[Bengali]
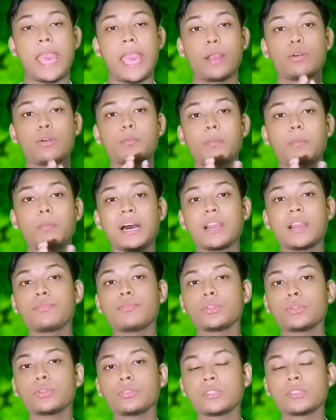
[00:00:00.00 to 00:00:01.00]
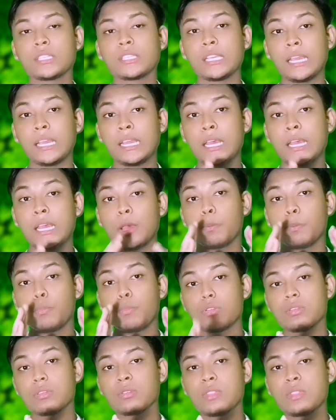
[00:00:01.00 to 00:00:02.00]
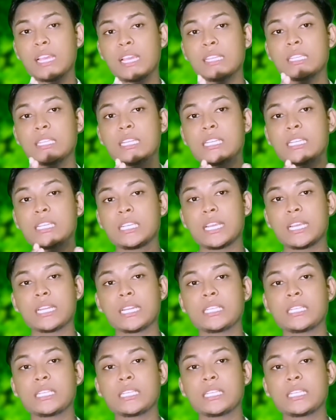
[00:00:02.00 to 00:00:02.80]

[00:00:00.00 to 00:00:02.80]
এখন মারেফত হচ্ছে প্রত্যেক জিনিসের